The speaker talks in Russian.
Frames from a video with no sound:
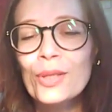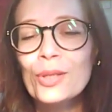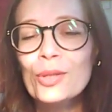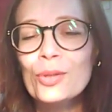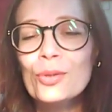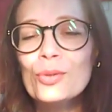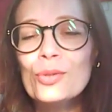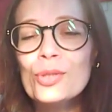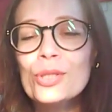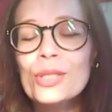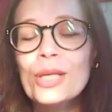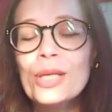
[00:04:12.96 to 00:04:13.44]

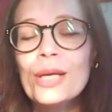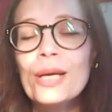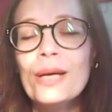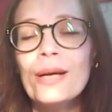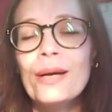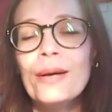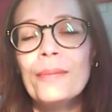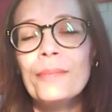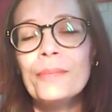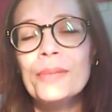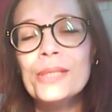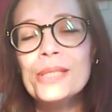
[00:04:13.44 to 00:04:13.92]
То есть
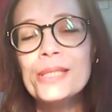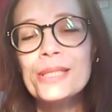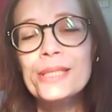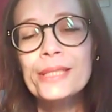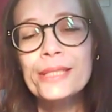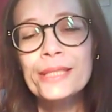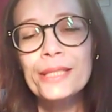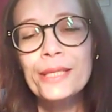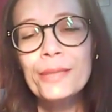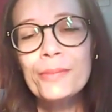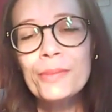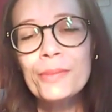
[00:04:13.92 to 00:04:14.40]
по
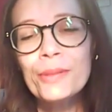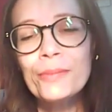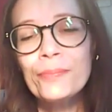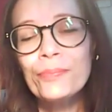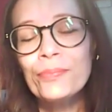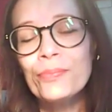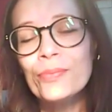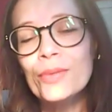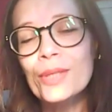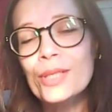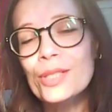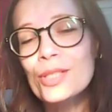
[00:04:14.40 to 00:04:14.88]
системе
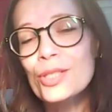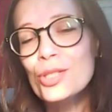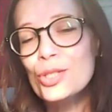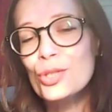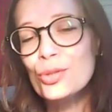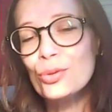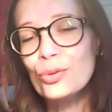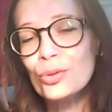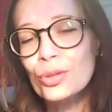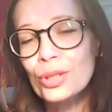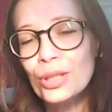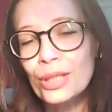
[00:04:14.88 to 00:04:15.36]

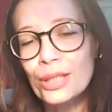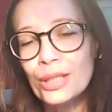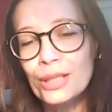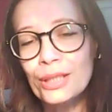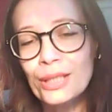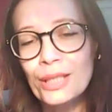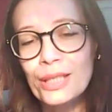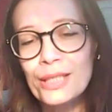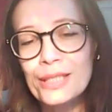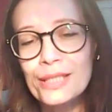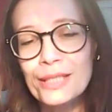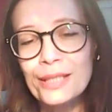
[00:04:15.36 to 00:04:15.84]
традиционной
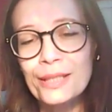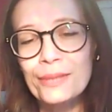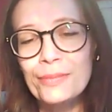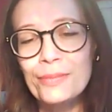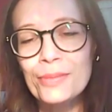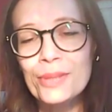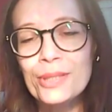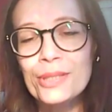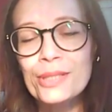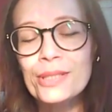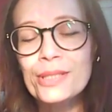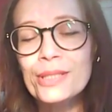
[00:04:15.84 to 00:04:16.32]
китайской
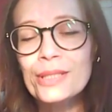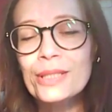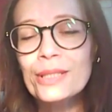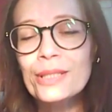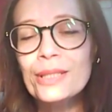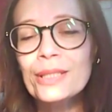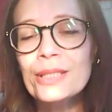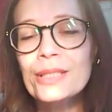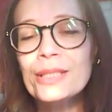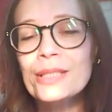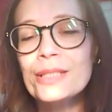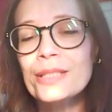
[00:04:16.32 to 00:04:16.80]

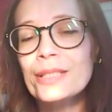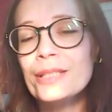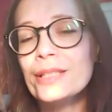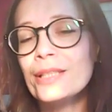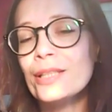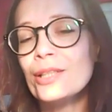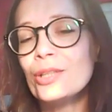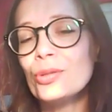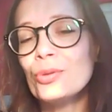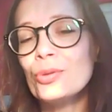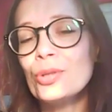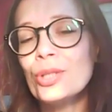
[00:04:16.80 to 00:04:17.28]
медицины и
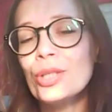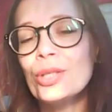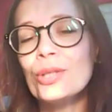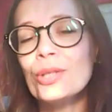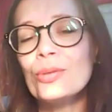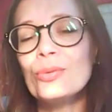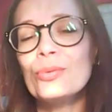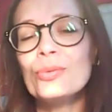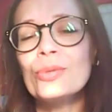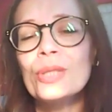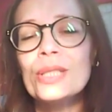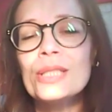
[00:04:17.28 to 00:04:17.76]
диетологии
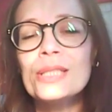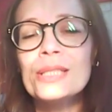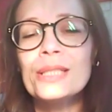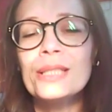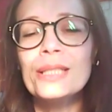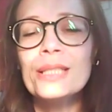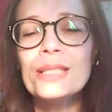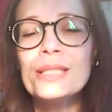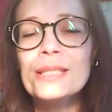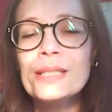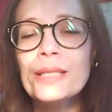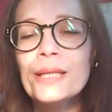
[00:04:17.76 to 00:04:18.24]
у нас
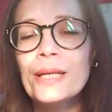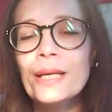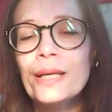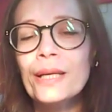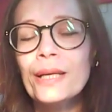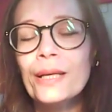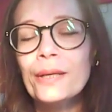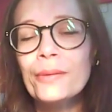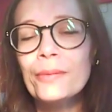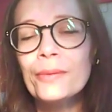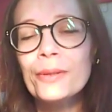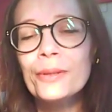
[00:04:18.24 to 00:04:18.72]
есть
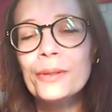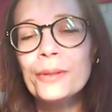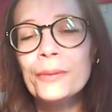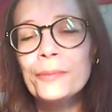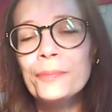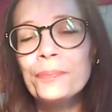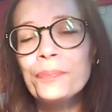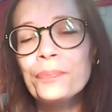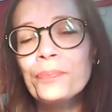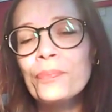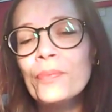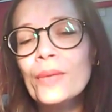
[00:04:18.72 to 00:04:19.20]

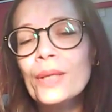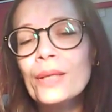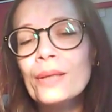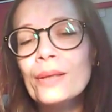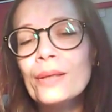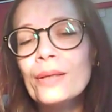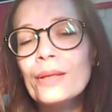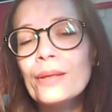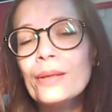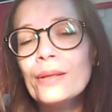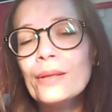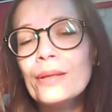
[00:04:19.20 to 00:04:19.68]
эм,
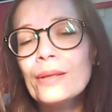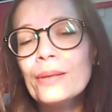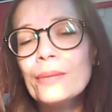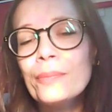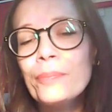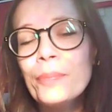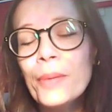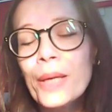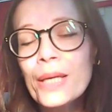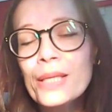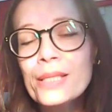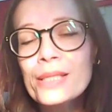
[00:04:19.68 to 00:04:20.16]

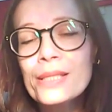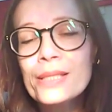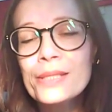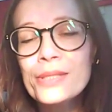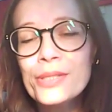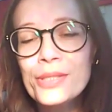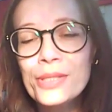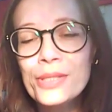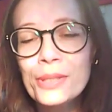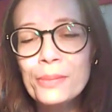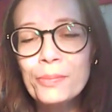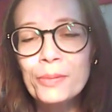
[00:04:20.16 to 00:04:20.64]
пять
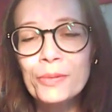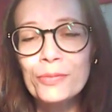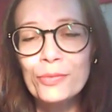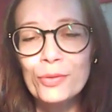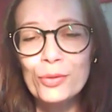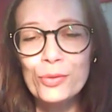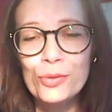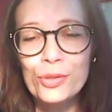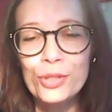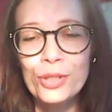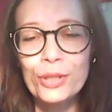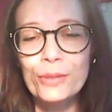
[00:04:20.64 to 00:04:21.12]
типов
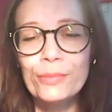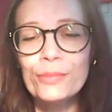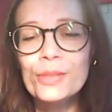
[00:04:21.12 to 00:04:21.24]
людей.